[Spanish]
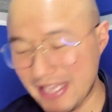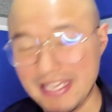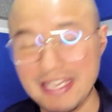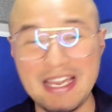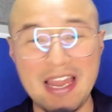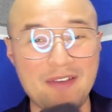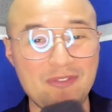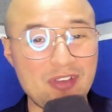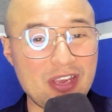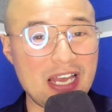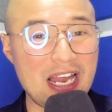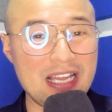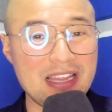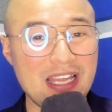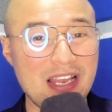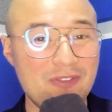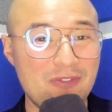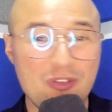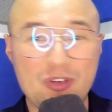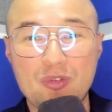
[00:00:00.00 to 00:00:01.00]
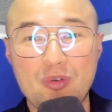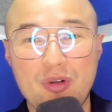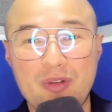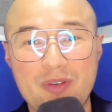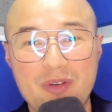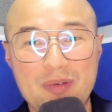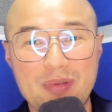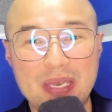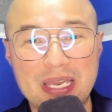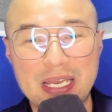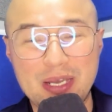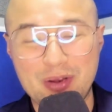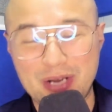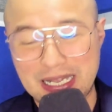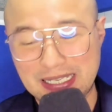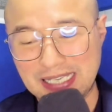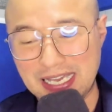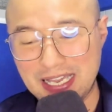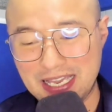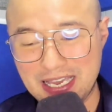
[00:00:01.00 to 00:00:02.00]
y la final del fútbol femenino
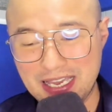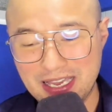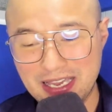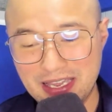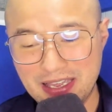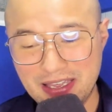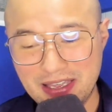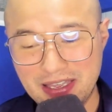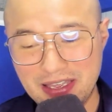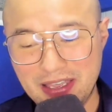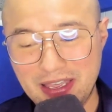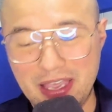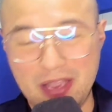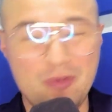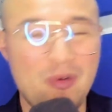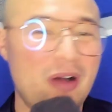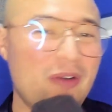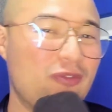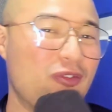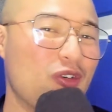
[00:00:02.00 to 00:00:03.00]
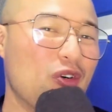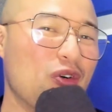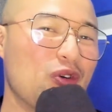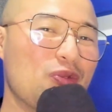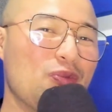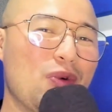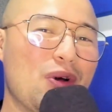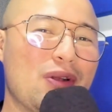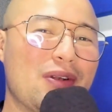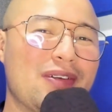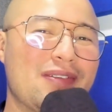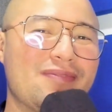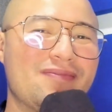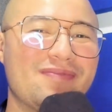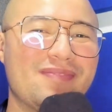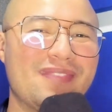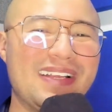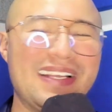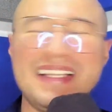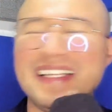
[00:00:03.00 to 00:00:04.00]
la seguí en OneFootball.
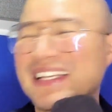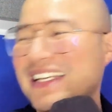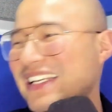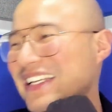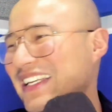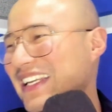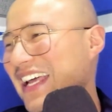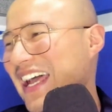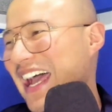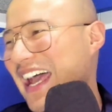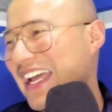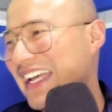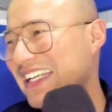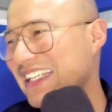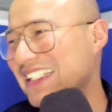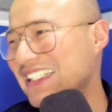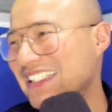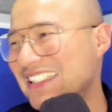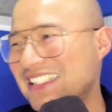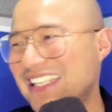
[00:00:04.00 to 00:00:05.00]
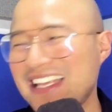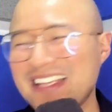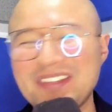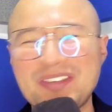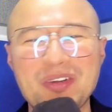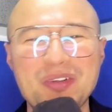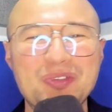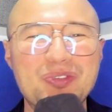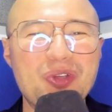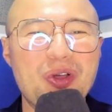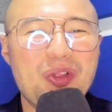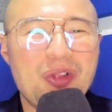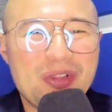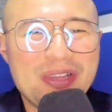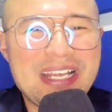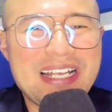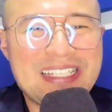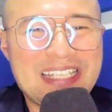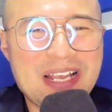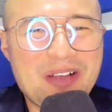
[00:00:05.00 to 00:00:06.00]
Eh, ah, es que yo, yo
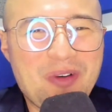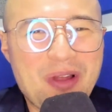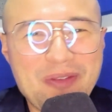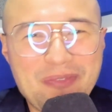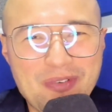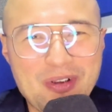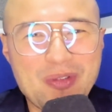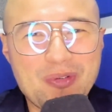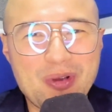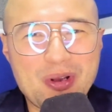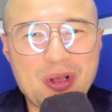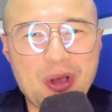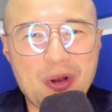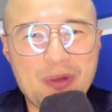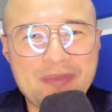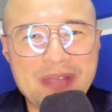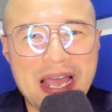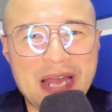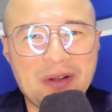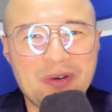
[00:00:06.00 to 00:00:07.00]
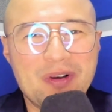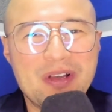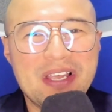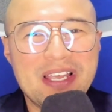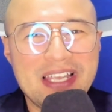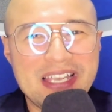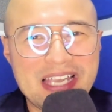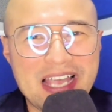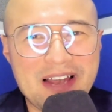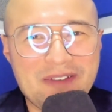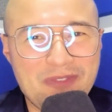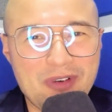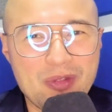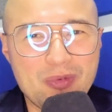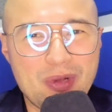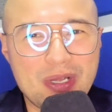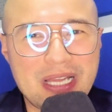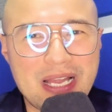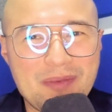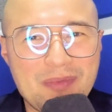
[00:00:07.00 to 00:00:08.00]
donde sigo el fútbol colombiano y el
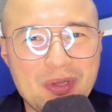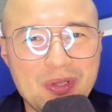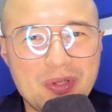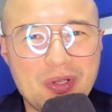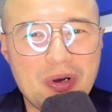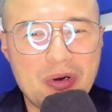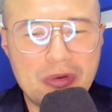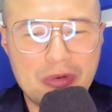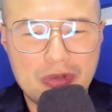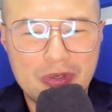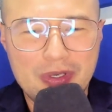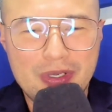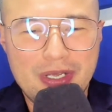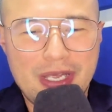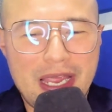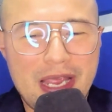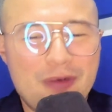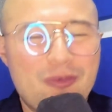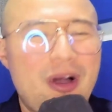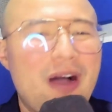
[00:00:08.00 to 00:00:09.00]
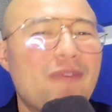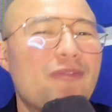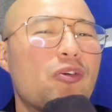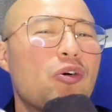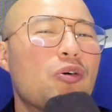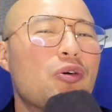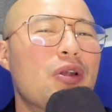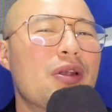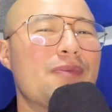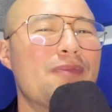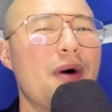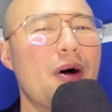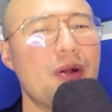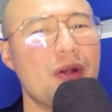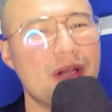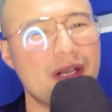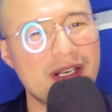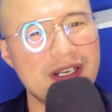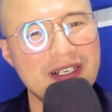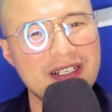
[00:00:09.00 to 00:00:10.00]
fútbol del mundo, en
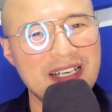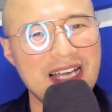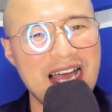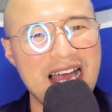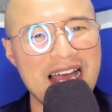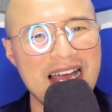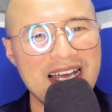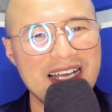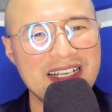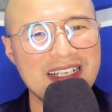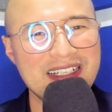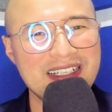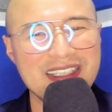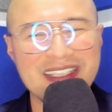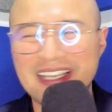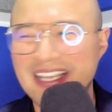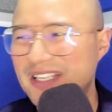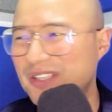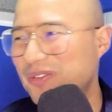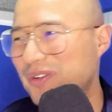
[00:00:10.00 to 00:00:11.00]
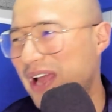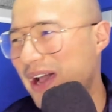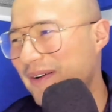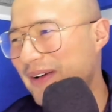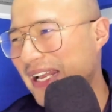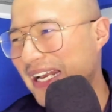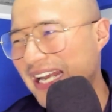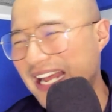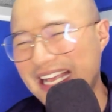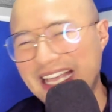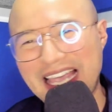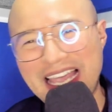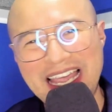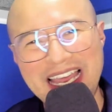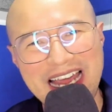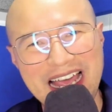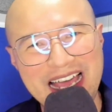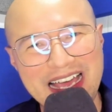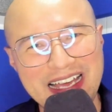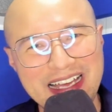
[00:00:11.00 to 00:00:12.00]
OneFootball. ¿Ah? Es una que
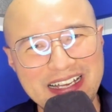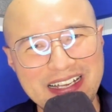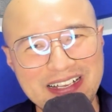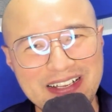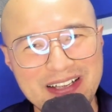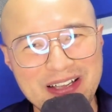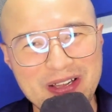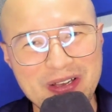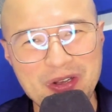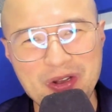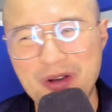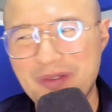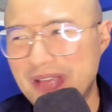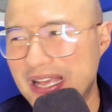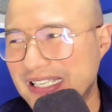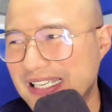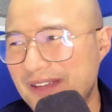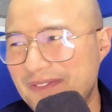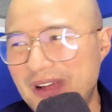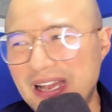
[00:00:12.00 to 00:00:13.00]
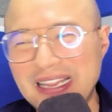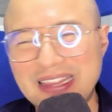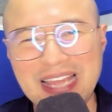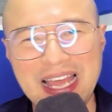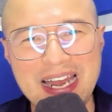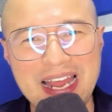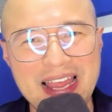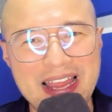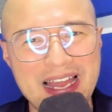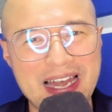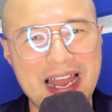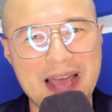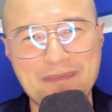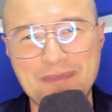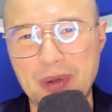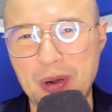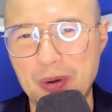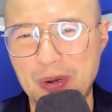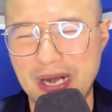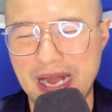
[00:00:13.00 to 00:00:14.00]
era. No me hace falta nada, la
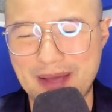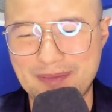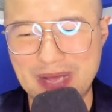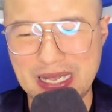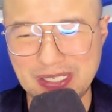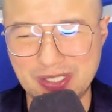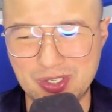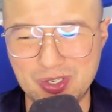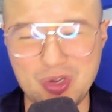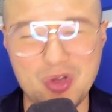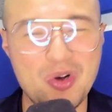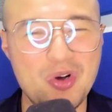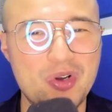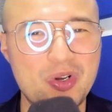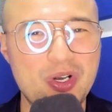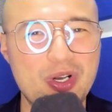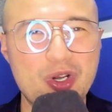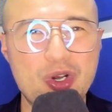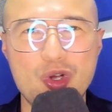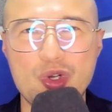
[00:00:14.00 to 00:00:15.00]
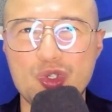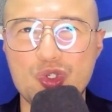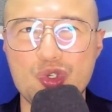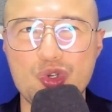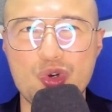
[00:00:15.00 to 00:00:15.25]
programación, los